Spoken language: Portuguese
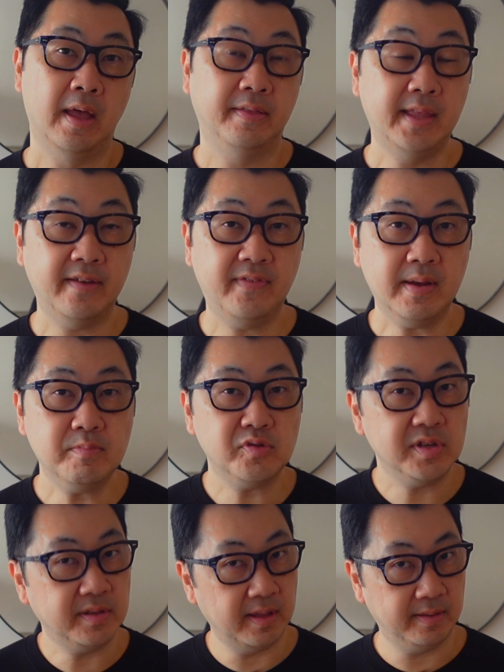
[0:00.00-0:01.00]

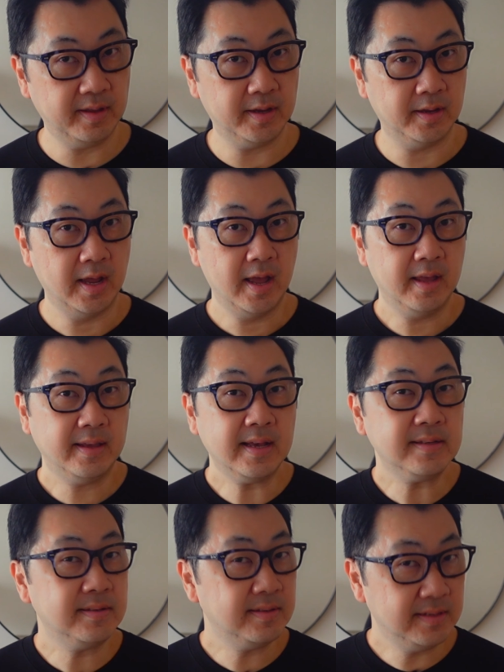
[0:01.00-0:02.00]
Devemos entender que
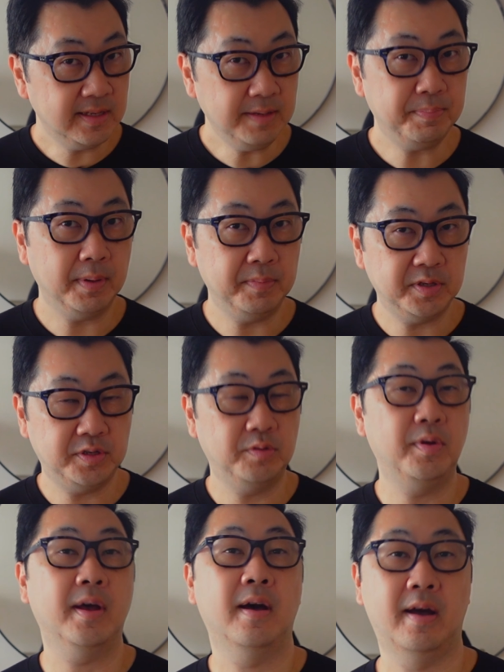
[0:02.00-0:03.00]
é sim
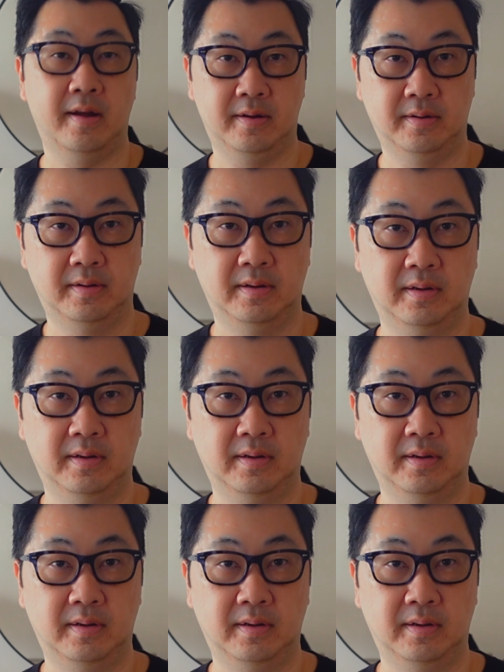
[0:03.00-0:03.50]
permitido errar,